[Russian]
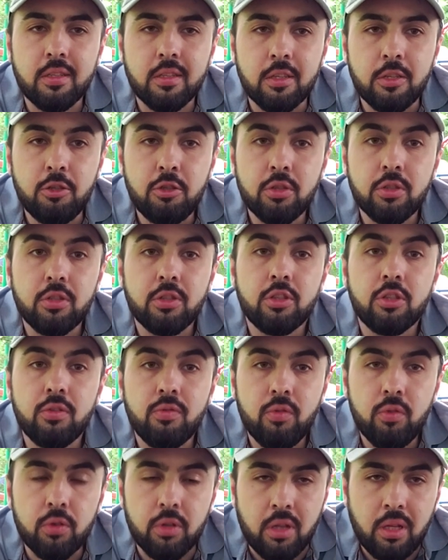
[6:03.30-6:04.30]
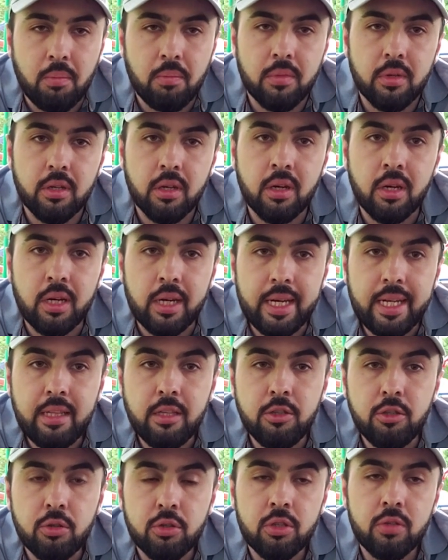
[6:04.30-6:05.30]
с, еще с животным. А,
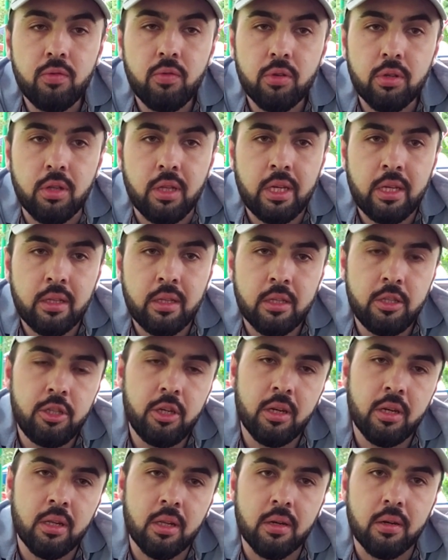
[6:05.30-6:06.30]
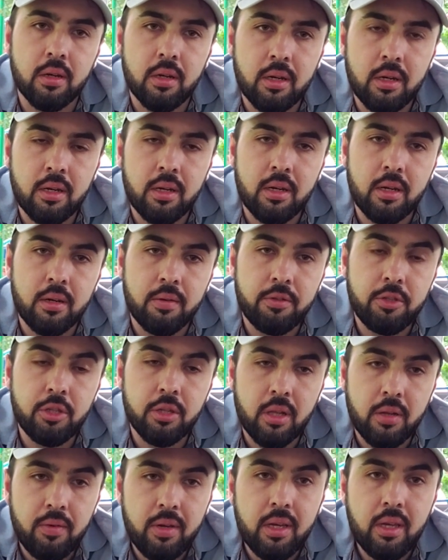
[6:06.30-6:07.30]
это еще животное начало а, в
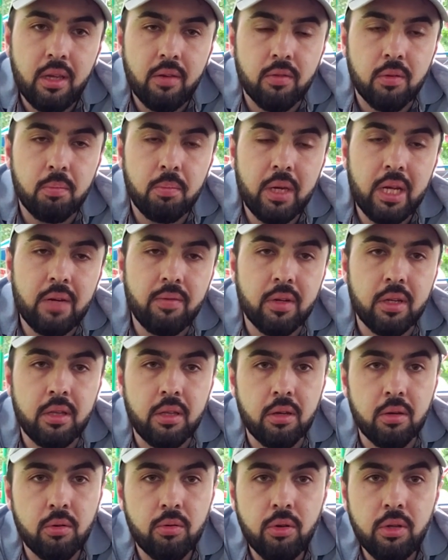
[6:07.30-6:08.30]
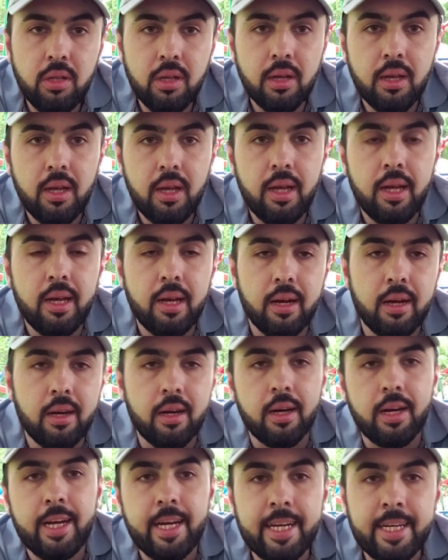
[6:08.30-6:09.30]
человеке, вот первые три года,
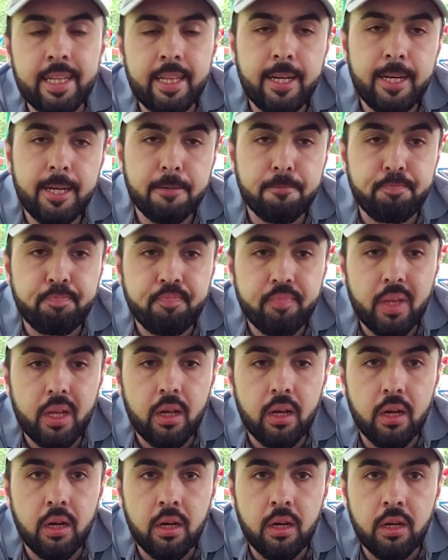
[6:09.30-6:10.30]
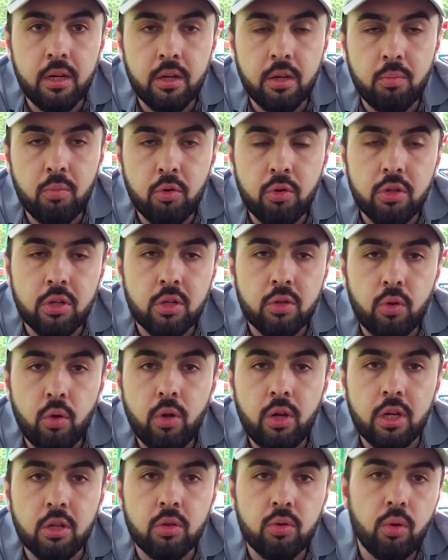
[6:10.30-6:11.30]
а, когда ребенок
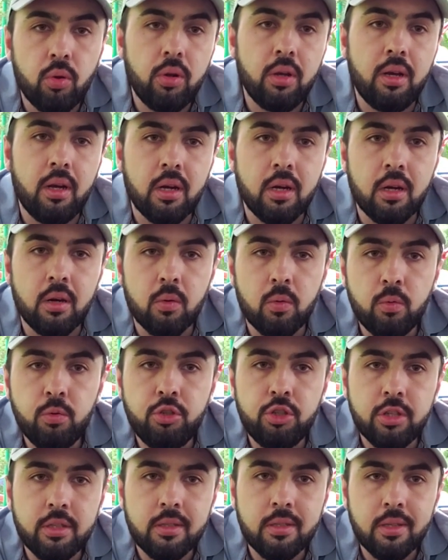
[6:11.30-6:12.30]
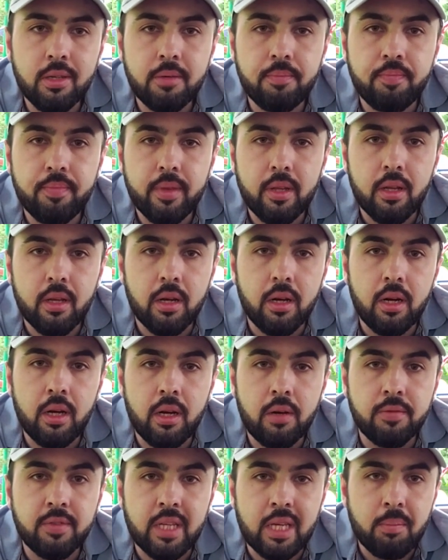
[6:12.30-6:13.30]
только-только учится
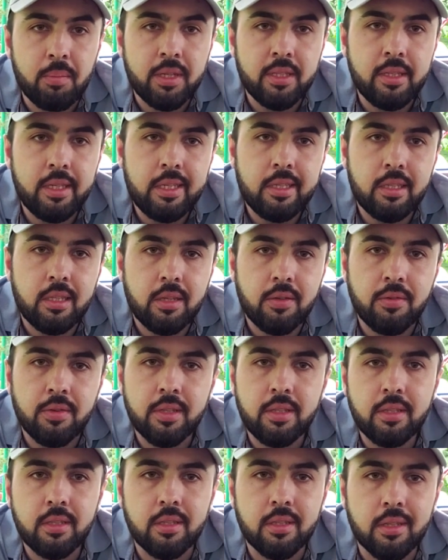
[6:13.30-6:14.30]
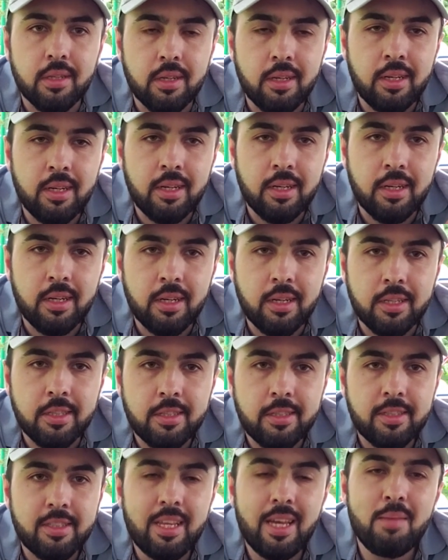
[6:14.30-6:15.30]
взаимодействовать
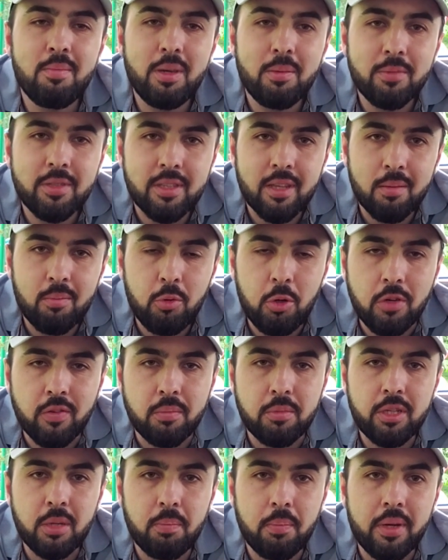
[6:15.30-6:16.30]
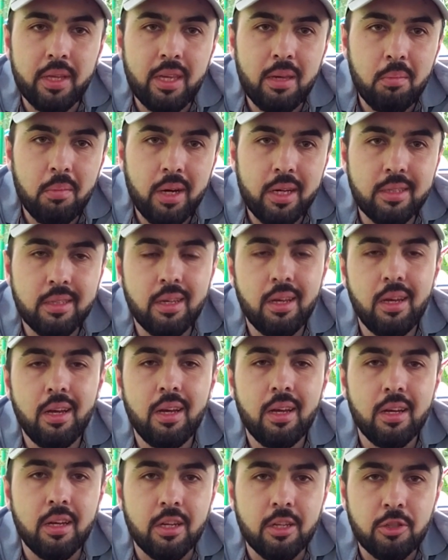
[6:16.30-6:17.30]
с самим собой, вообще понимать,
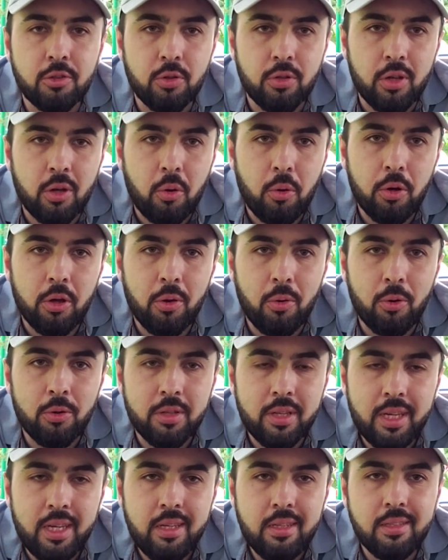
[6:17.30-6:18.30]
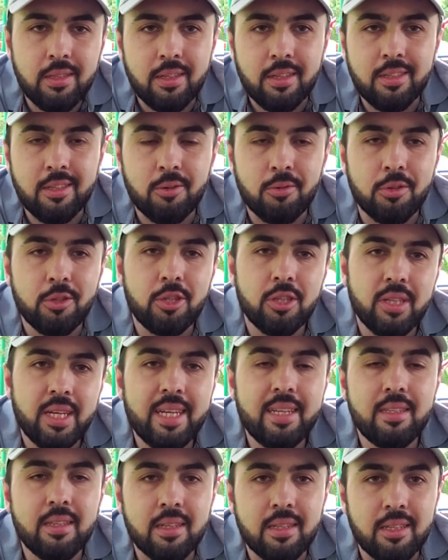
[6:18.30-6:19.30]
что такое он есть, где он
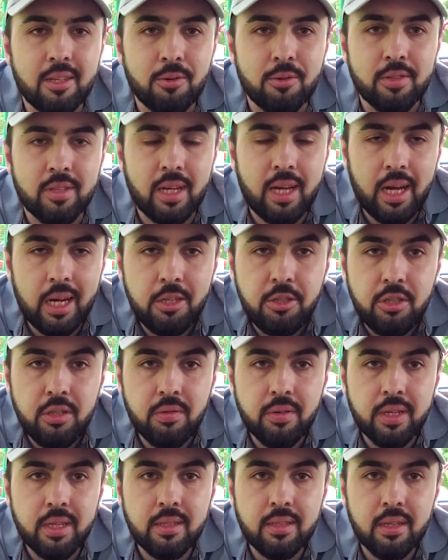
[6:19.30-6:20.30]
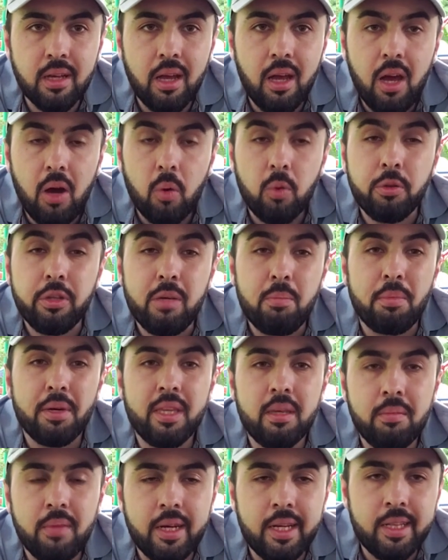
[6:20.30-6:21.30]
начинается, где он заканчивается. Он не
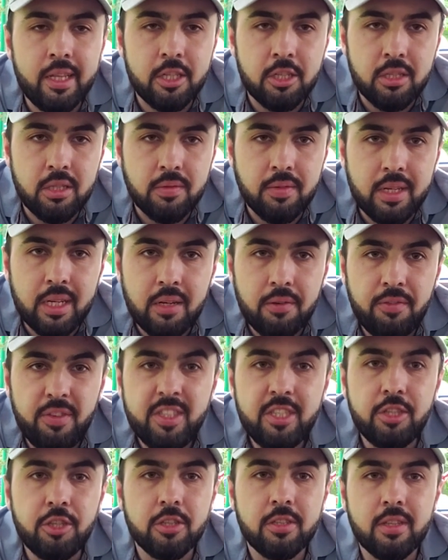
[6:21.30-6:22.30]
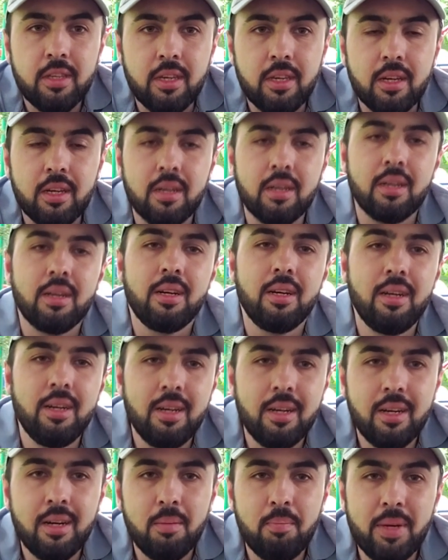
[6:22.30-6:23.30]
понимает даже своих физических
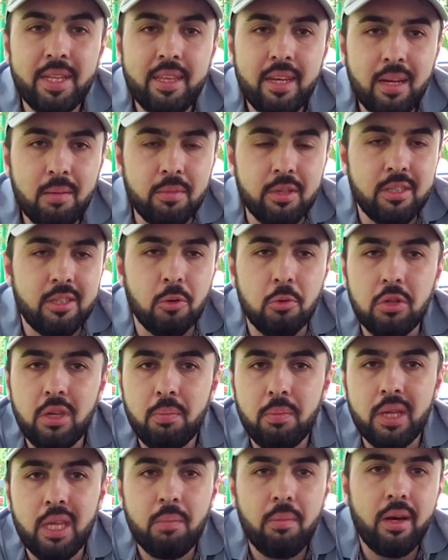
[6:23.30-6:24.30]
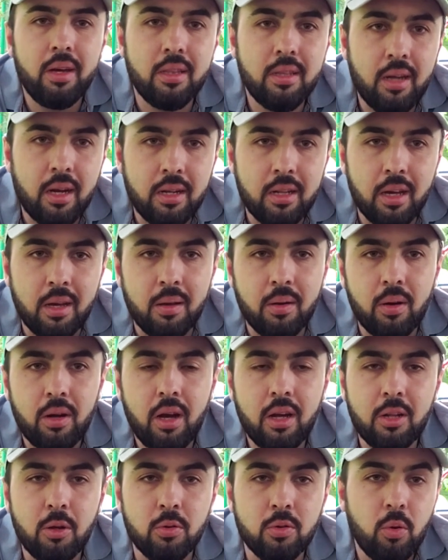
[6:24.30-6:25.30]
потребностей, он не понимает, когда,
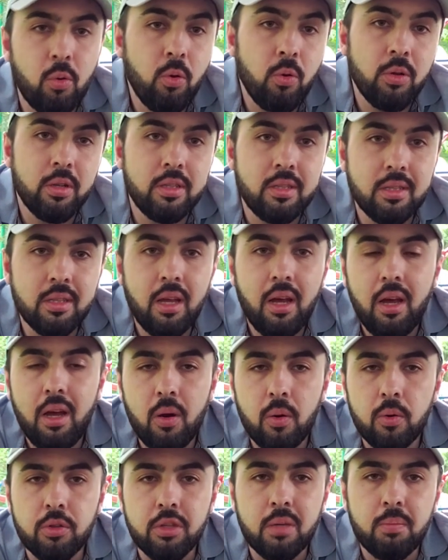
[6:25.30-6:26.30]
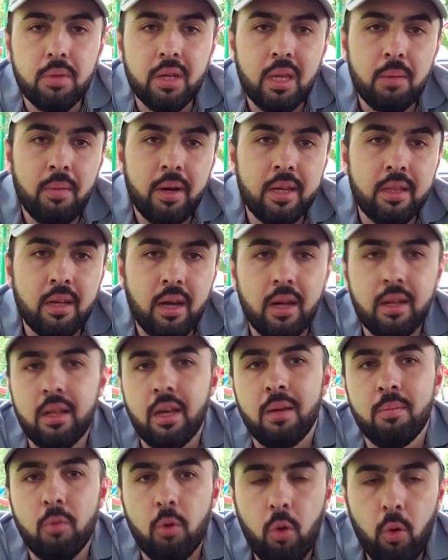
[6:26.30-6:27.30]
когда он голоден, он не понимает,
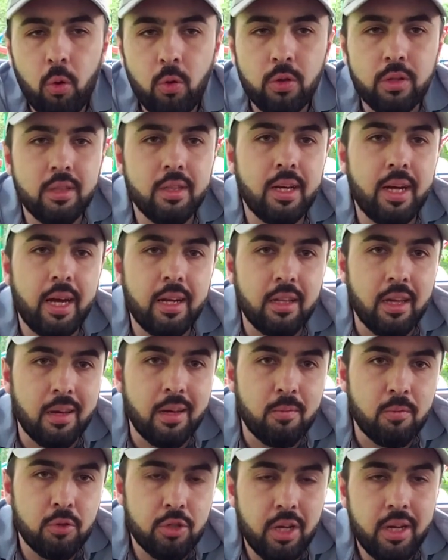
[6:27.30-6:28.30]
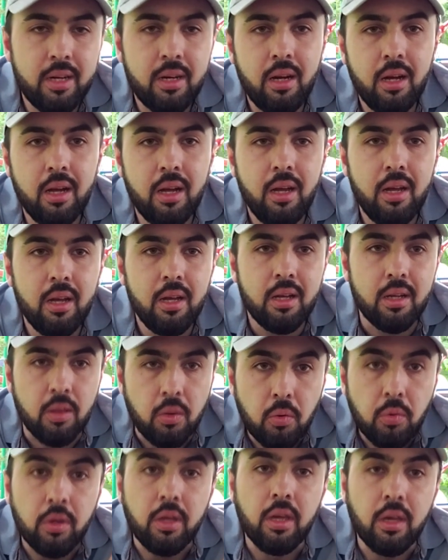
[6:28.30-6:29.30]
когда ему холодно, когда ему жарко.
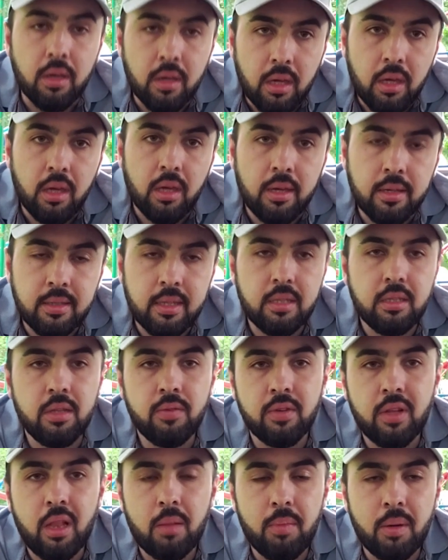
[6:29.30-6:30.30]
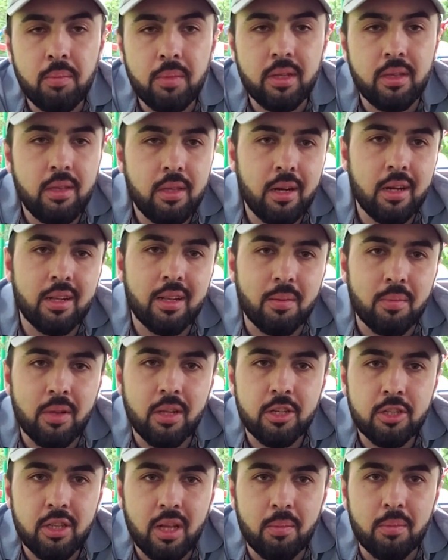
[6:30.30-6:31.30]
Ну и, естественно, в этот момент рядом
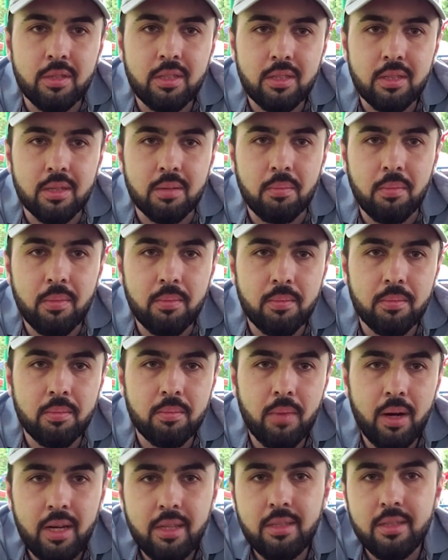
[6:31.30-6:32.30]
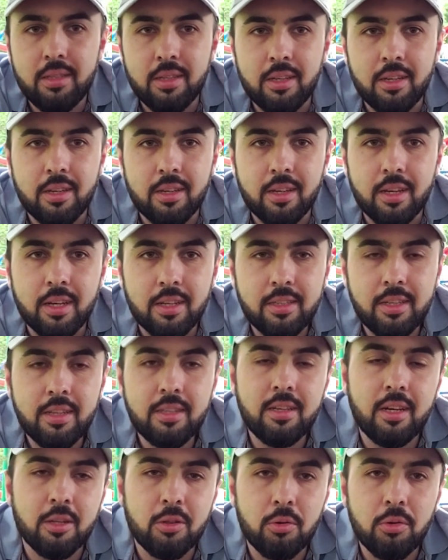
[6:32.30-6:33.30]
должна быть мать и
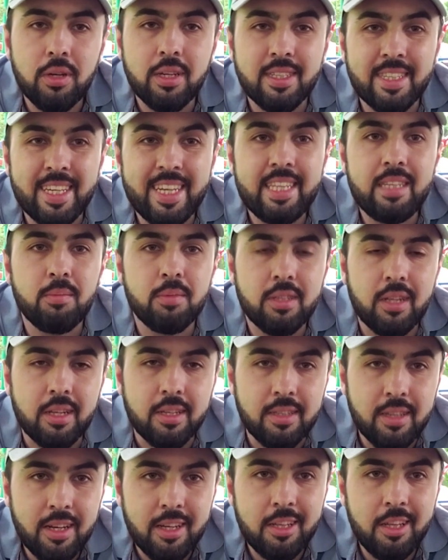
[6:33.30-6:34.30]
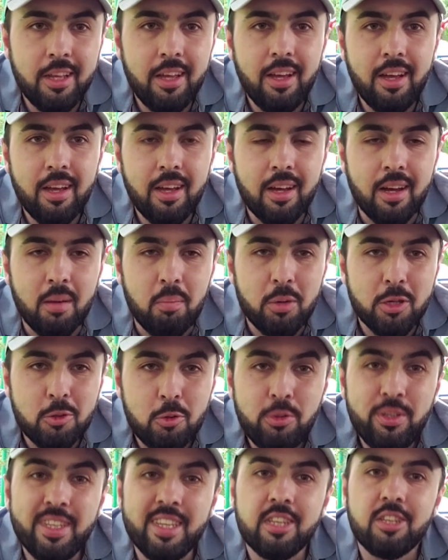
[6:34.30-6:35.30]
отец, которые за этим следят, а по
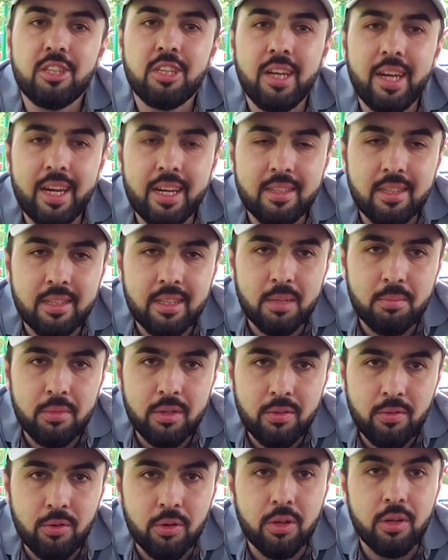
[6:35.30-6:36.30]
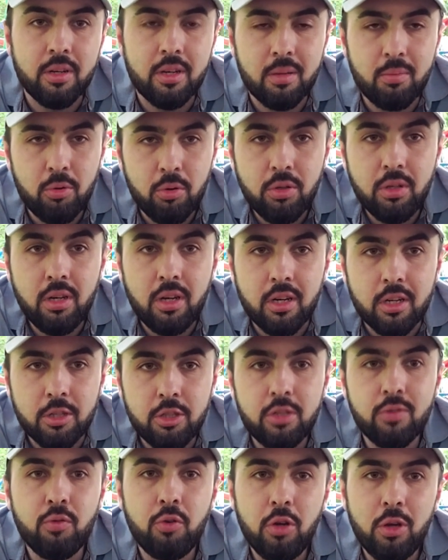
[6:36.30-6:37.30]
сути, решая за самого ребенка,
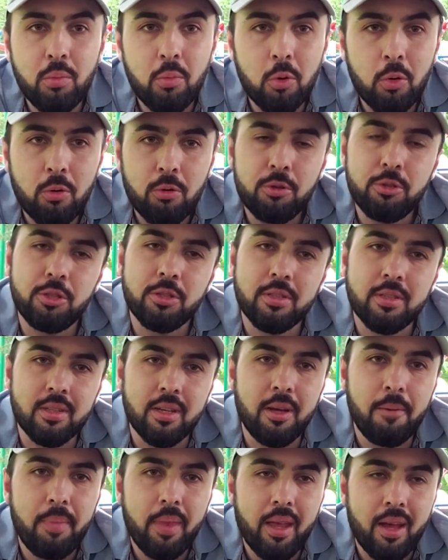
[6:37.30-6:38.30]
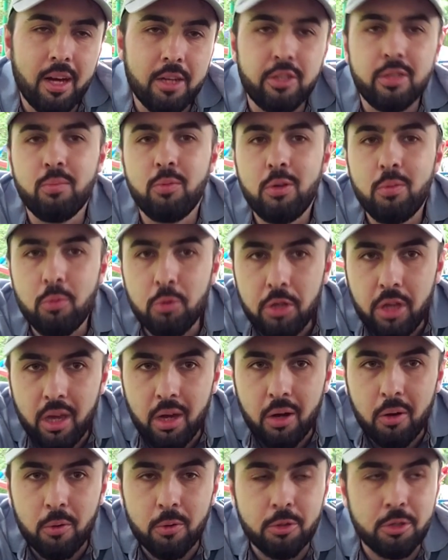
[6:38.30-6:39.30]
чего ему хочется, а чему ему
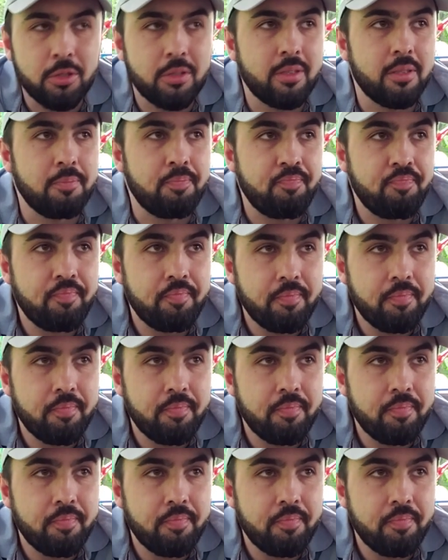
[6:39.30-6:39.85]
не хочется,